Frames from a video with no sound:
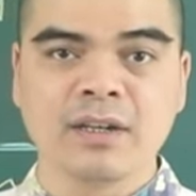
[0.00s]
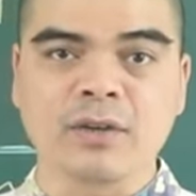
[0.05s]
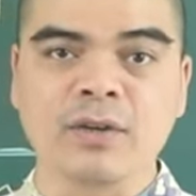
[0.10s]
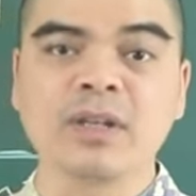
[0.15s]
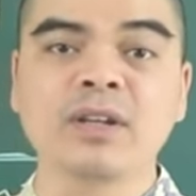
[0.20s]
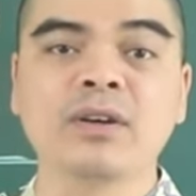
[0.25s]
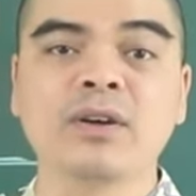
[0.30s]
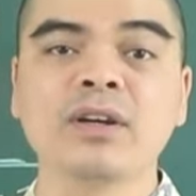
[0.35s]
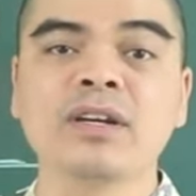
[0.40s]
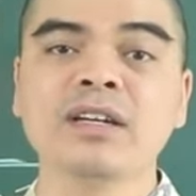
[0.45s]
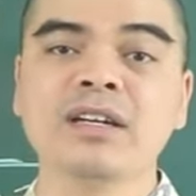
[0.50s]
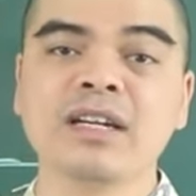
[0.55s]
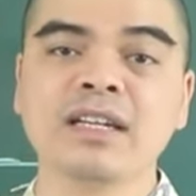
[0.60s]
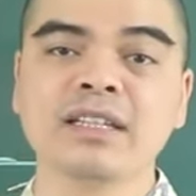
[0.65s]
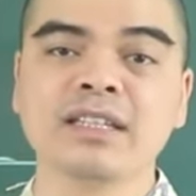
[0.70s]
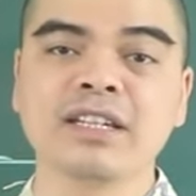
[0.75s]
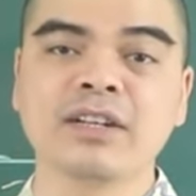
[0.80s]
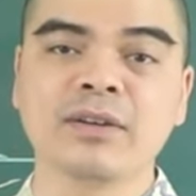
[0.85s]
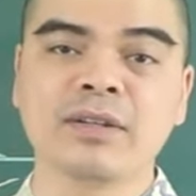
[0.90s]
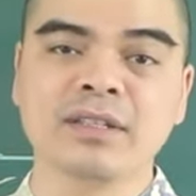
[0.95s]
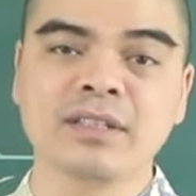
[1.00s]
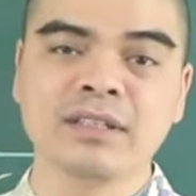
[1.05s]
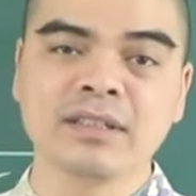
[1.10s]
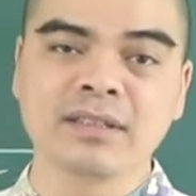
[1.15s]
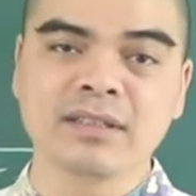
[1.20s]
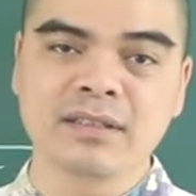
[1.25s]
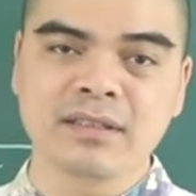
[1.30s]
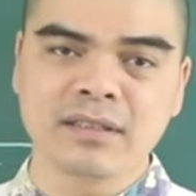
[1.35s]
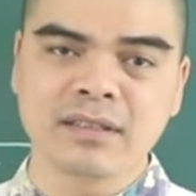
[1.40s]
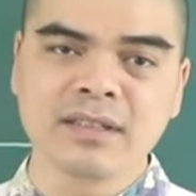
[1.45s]
Còn có người thì còn
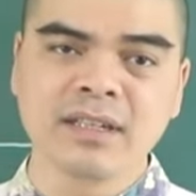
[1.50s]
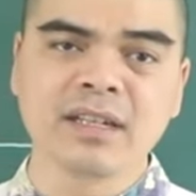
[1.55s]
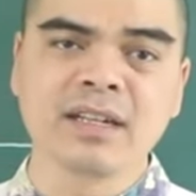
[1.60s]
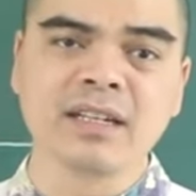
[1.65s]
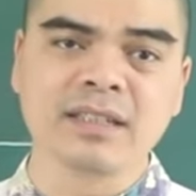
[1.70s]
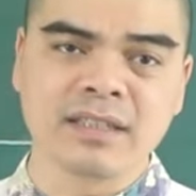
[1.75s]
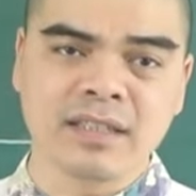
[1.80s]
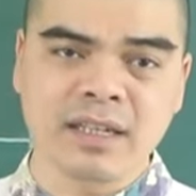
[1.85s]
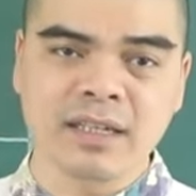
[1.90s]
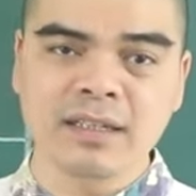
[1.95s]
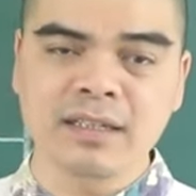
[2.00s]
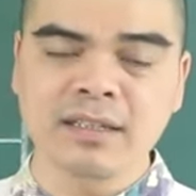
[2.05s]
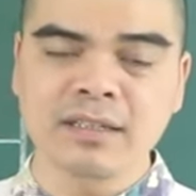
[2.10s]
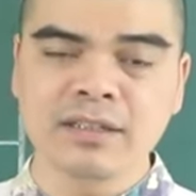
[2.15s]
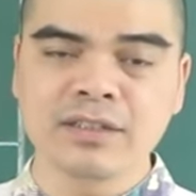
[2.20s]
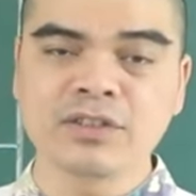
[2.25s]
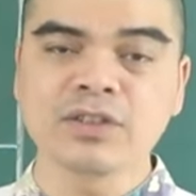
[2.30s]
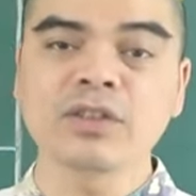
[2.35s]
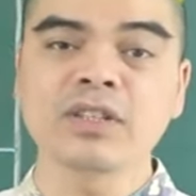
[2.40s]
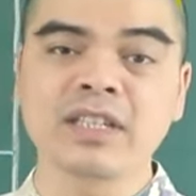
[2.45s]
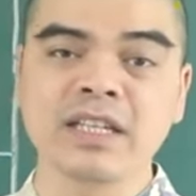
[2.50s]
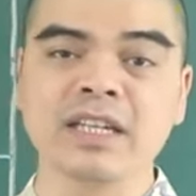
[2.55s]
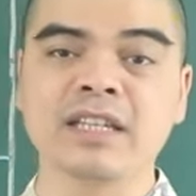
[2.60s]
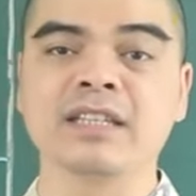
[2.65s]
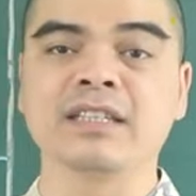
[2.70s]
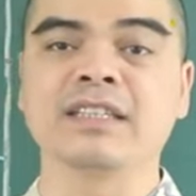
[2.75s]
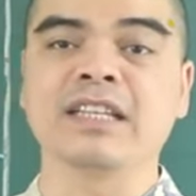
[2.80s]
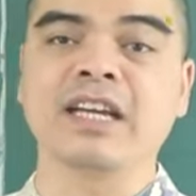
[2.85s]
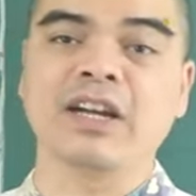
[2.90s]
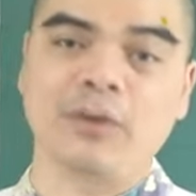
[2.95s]
được người thân cho
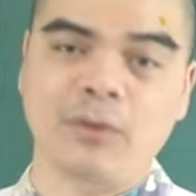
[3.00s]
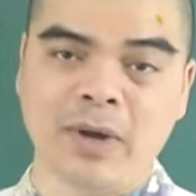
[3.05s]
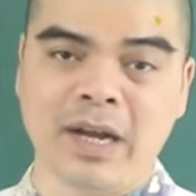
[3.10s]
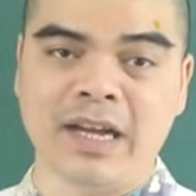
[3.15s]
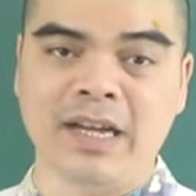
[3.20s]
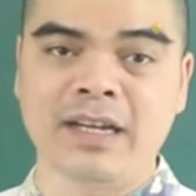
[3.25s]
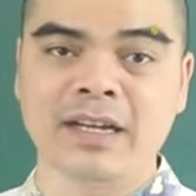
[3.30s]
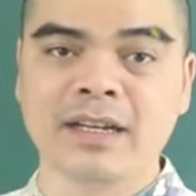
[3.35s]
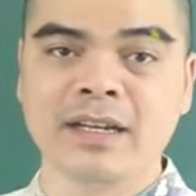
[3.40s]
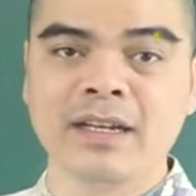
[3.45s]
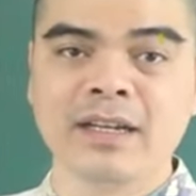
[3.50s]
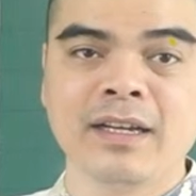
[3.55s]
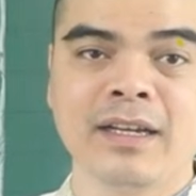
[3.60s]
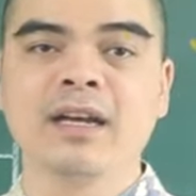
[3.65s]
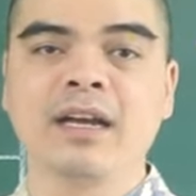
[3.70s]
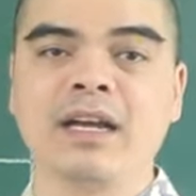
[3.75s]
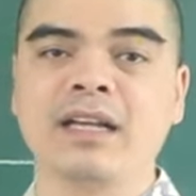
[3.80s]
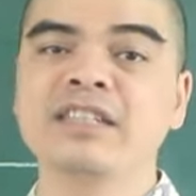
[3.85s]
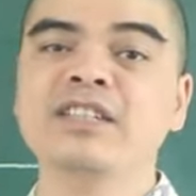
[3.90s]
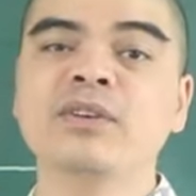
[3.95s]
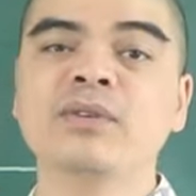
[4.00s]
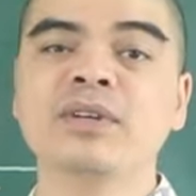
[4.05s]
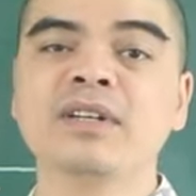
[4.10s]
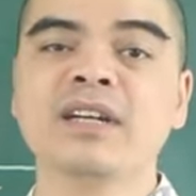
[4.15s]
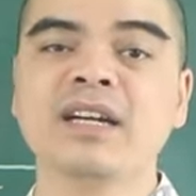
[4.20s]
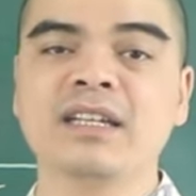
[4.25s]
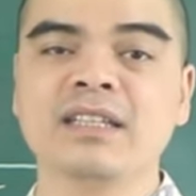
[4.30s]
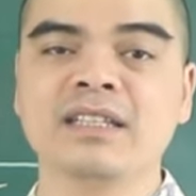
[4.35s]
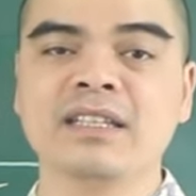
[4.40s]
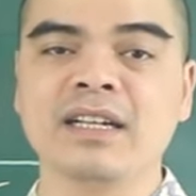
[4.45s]
tiền tặng quà. À, nhiều
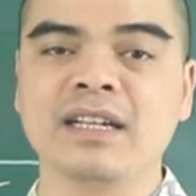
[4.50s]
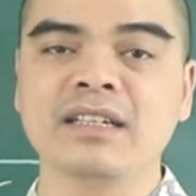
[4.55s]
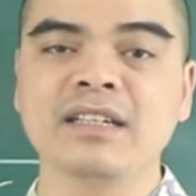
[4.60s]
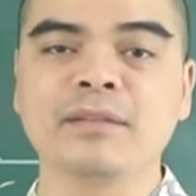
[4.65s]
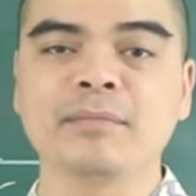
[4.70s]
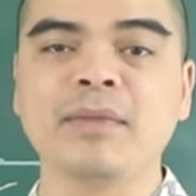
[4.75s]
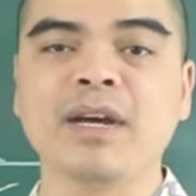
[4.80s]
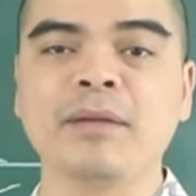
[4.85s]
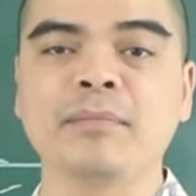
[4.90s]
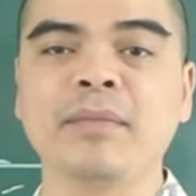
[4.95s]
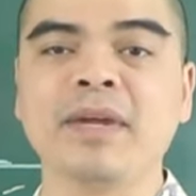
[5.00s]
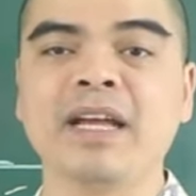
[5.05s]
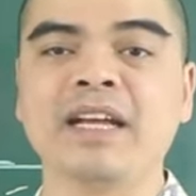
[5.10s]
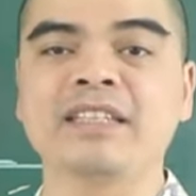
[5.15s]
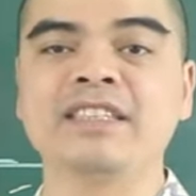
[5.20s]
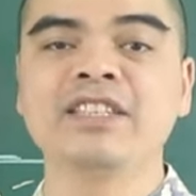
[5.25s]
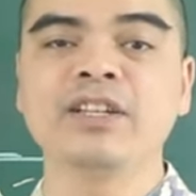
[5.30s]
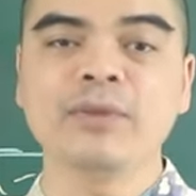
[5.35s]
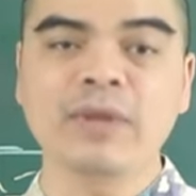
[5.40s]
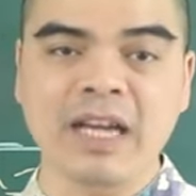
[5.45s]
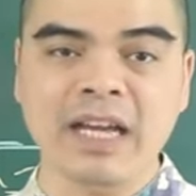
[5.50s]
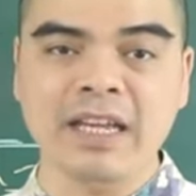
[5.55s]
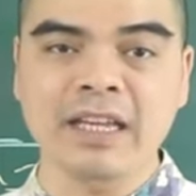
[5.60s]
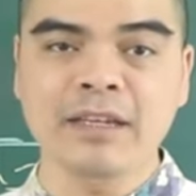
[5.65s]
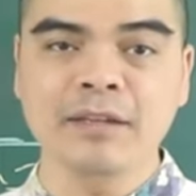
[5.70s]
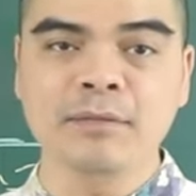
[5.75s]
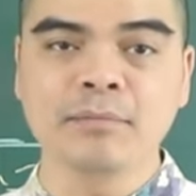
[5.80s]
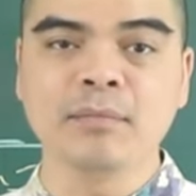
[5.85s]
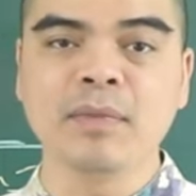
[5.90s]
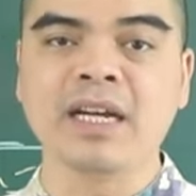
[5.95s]
người thì lại được bạn bè chiêu đãi,
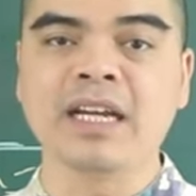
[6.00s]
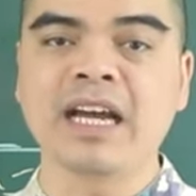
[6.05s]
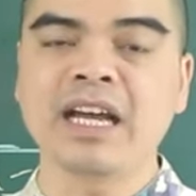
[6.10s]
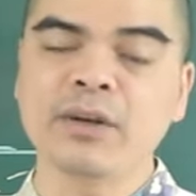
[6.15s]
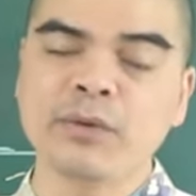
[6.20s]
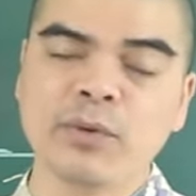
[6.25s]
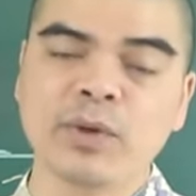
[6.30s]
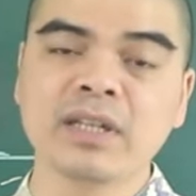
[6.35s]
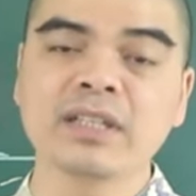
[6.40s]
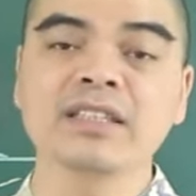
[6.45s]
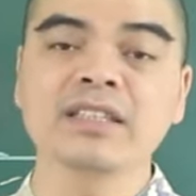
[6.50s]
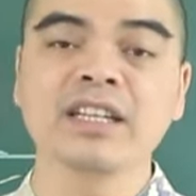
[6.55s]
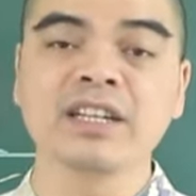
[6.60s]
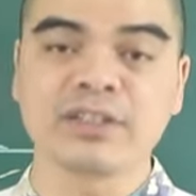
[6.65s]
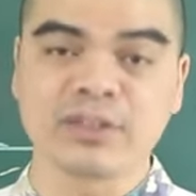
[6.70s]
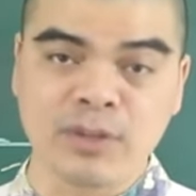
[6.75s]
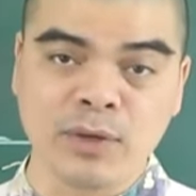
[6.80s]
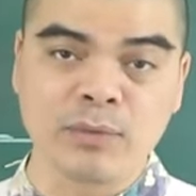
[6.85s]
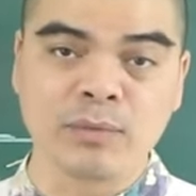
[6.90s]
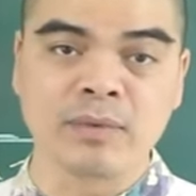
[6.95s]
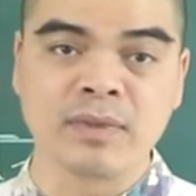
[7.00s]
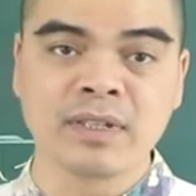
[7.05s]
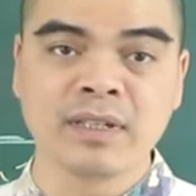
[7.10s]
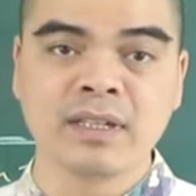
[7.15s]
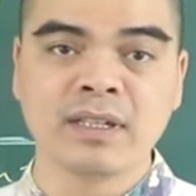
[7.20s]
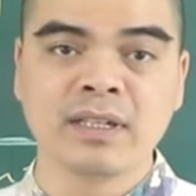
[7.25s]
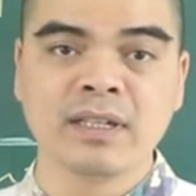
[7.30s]
mời ăn uống tiệc tùng.